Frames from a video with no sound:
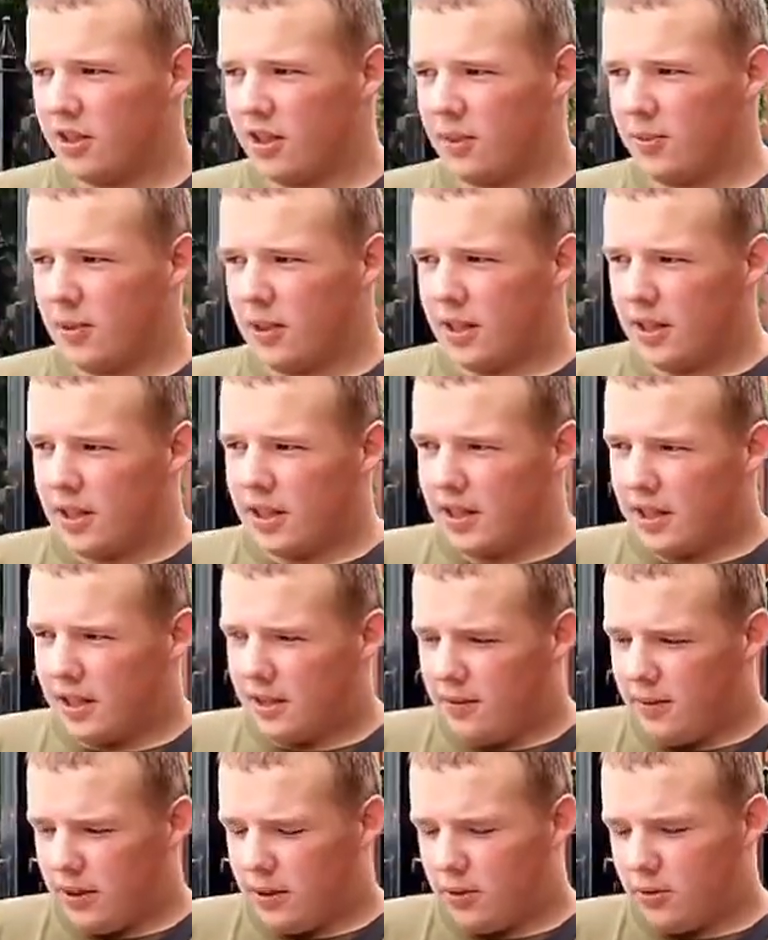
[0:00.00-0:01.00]
Co nie zmienia
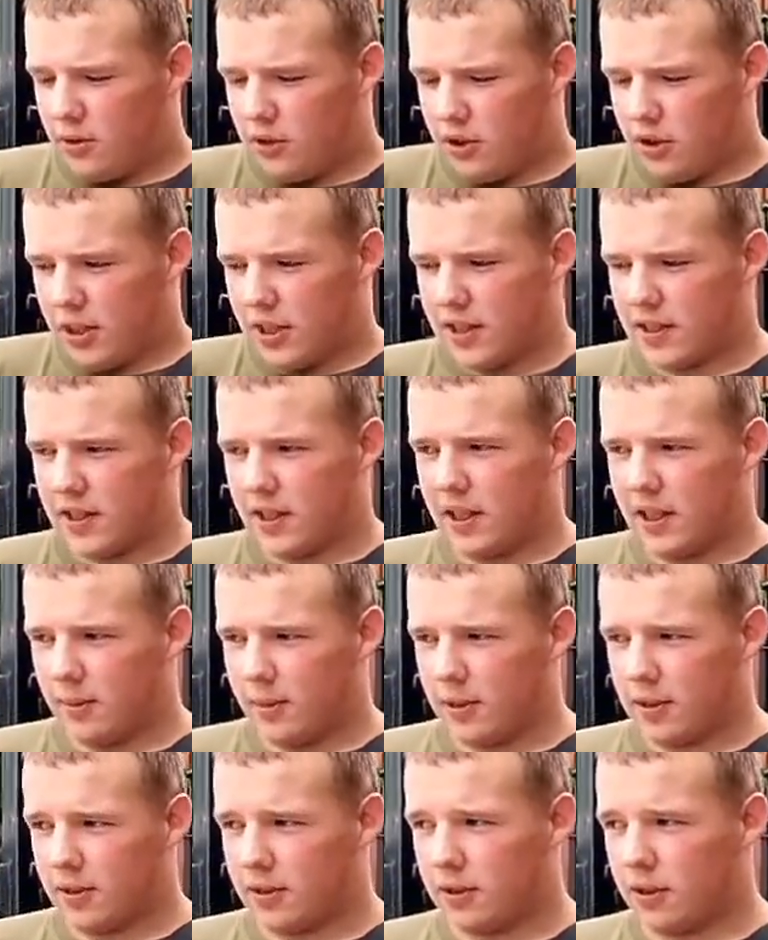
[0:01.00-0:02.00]
jednak faktu, że orkiestra
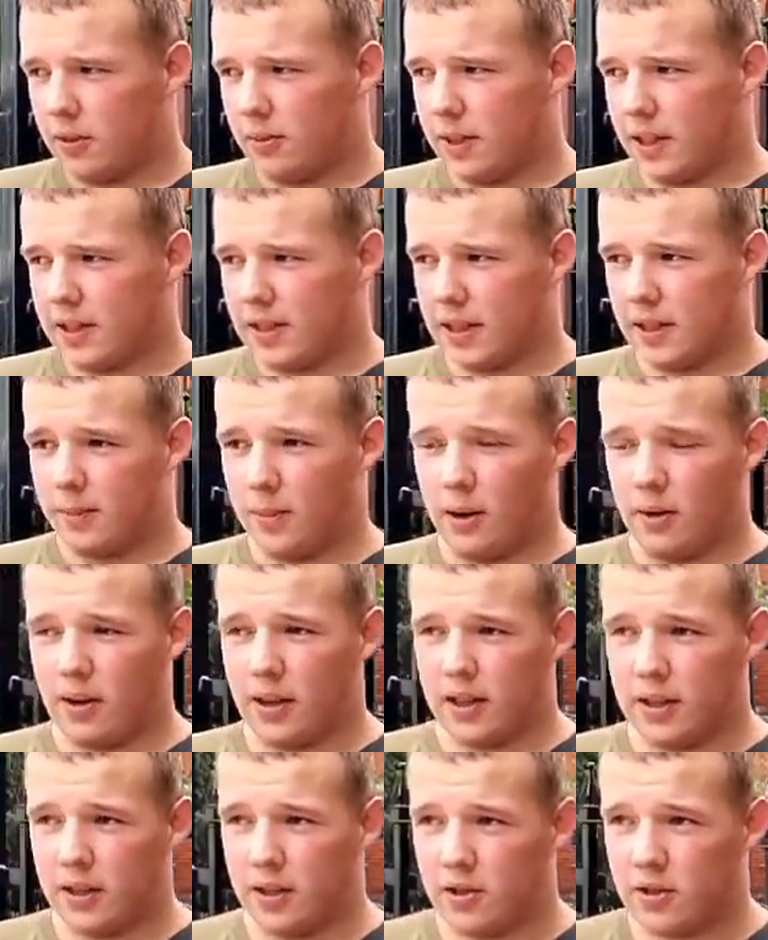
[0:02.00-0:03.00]
jednak bardzo o ten obiekt
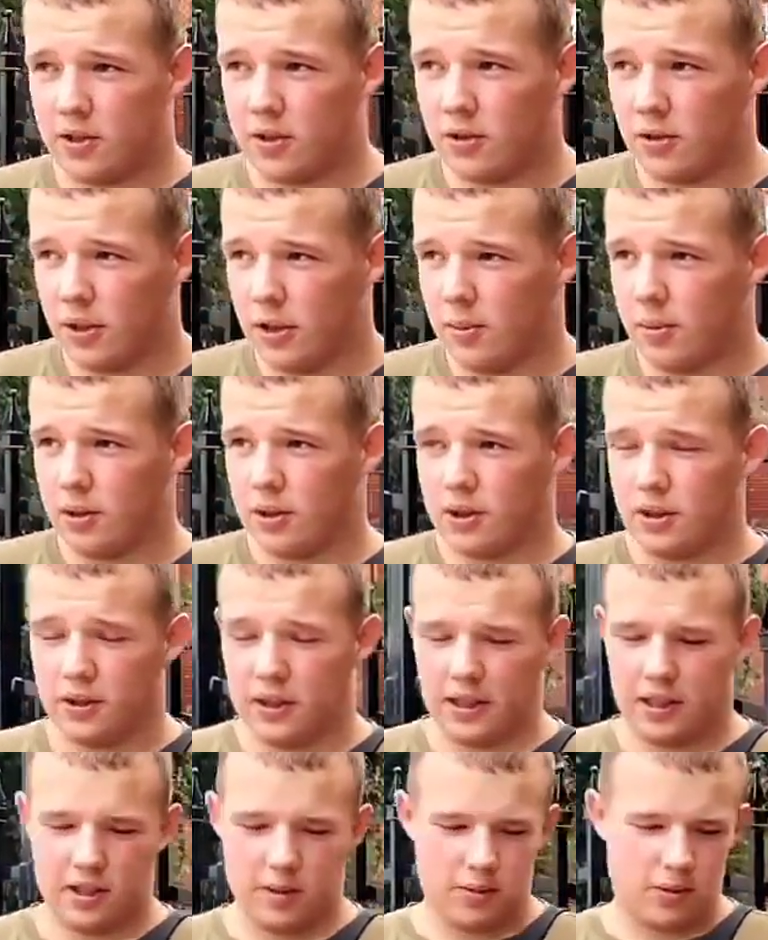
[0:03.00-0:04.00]
zadbała, gdyż to nie było
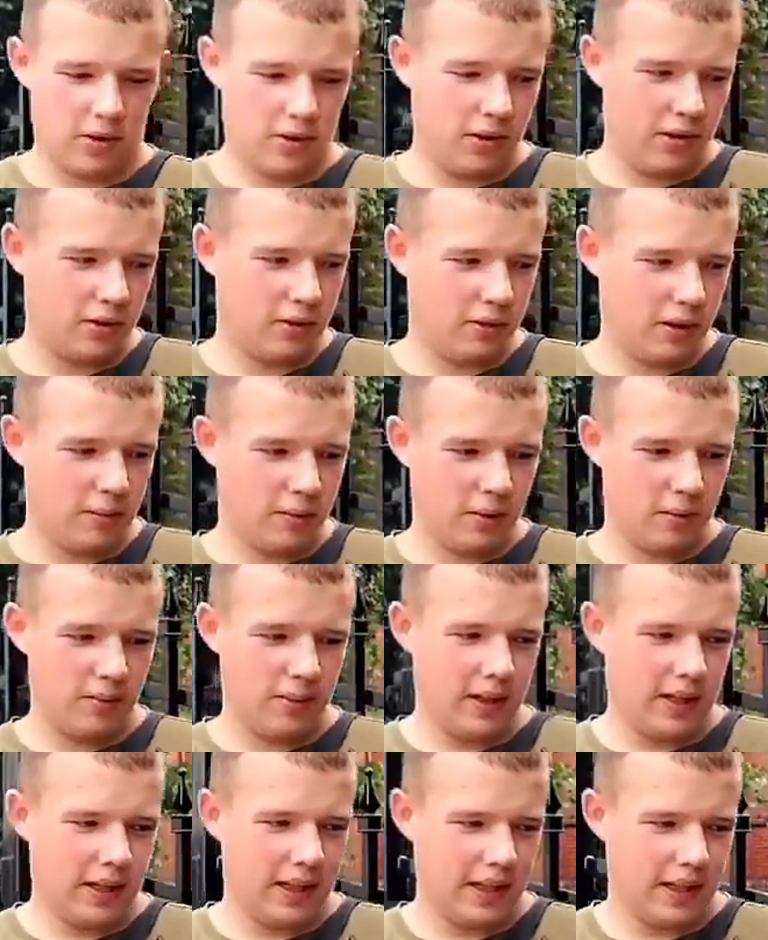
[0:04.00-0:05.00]
tylko tak, że przychodzili tu na
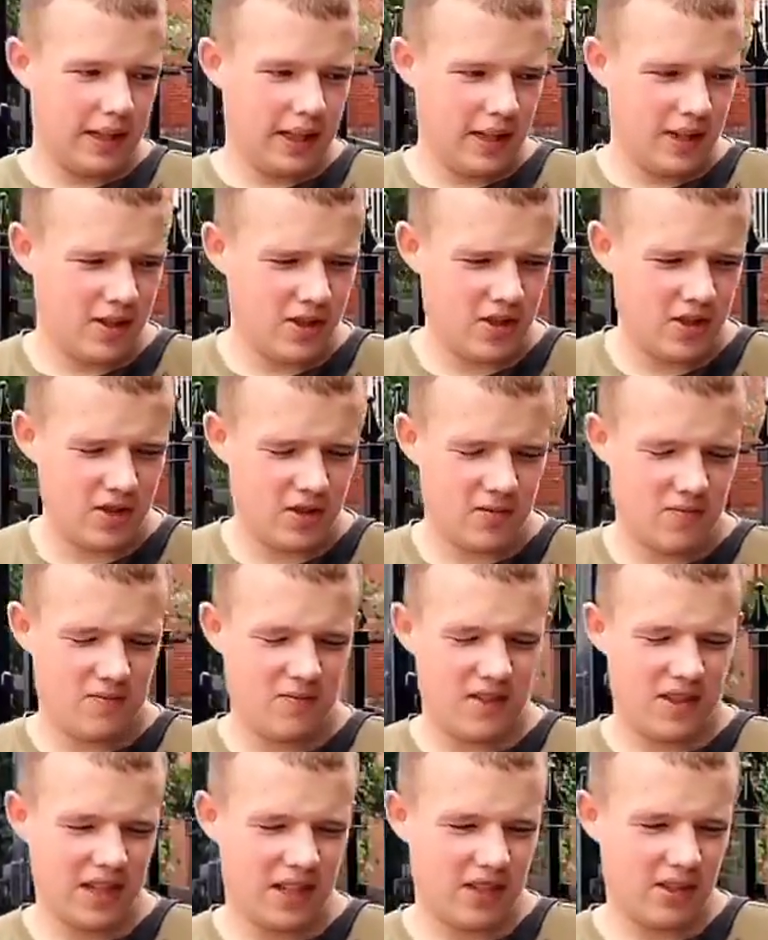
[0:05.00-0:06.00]
próbę, ale też
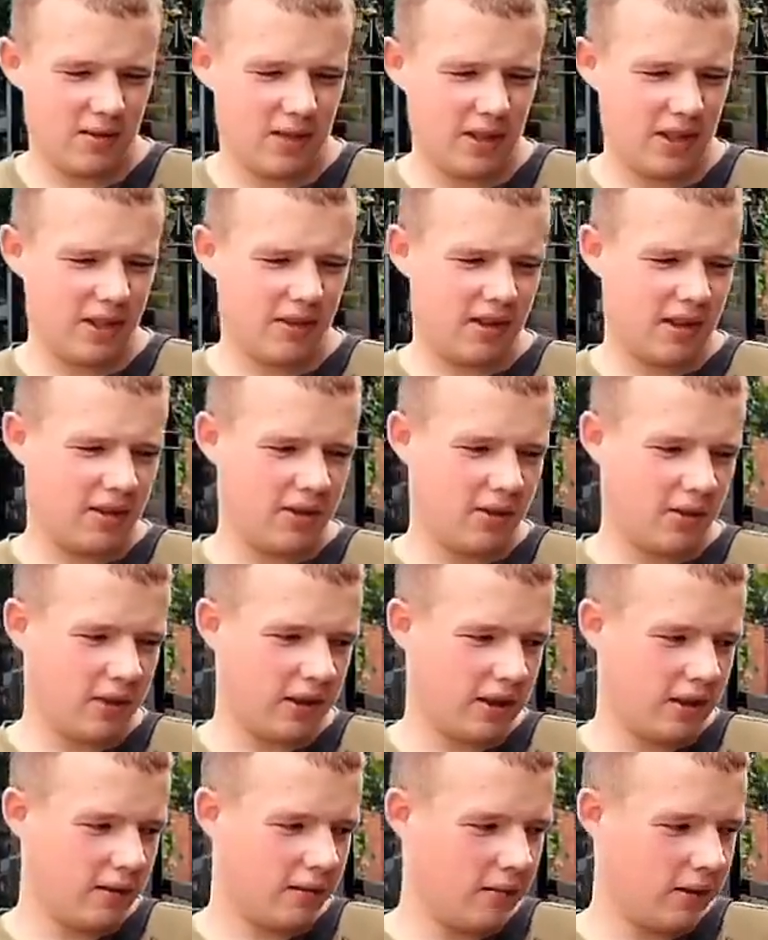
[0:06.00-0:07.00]
zaczęła działać
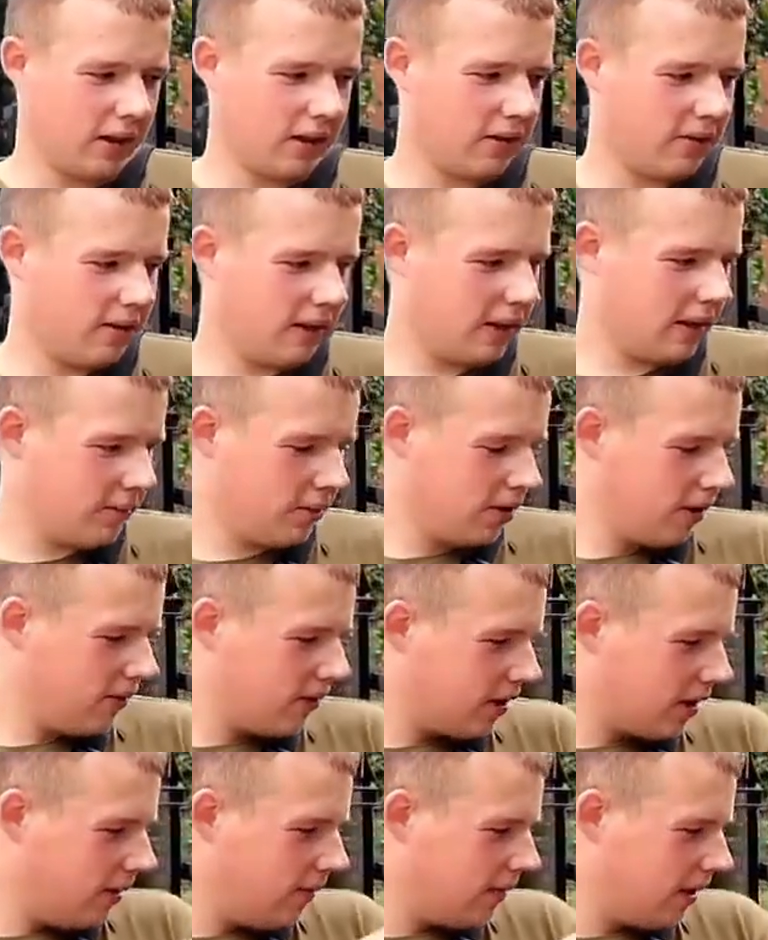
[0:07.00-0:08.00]
trochę. Uratowała
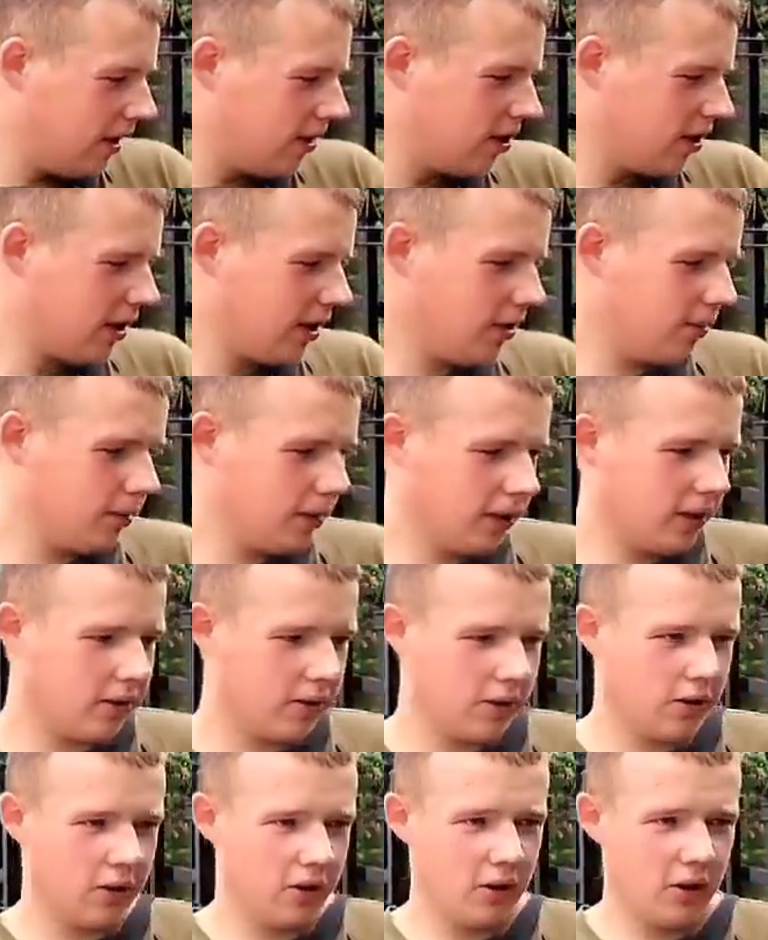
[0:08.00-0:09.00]
przede wszystkim wnętrze tego
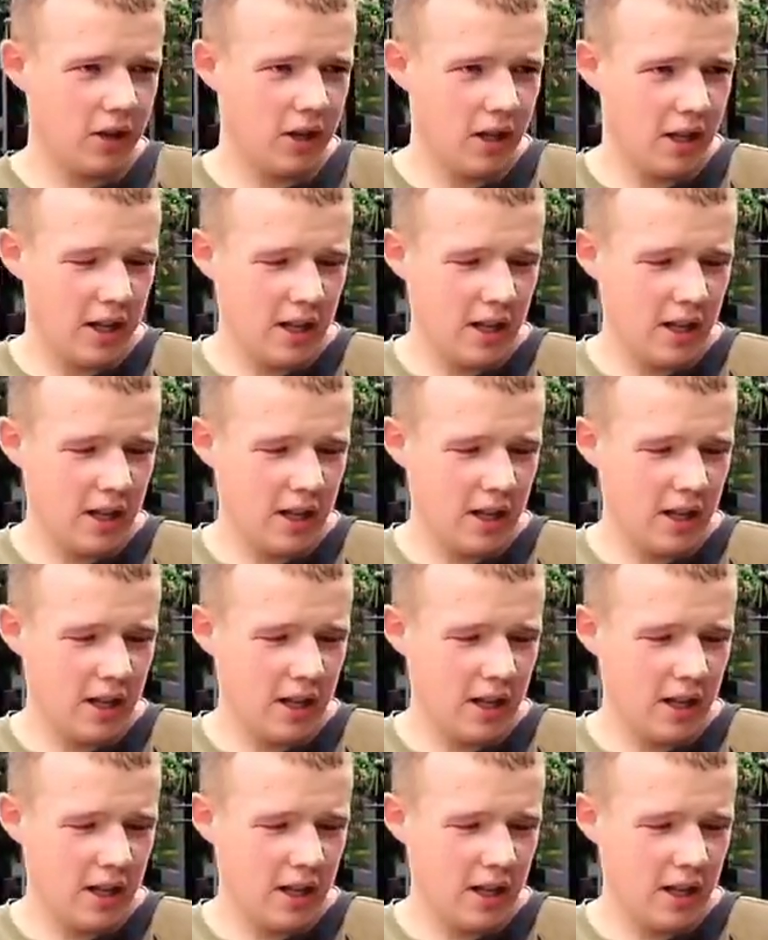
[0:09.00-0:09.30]
budynku.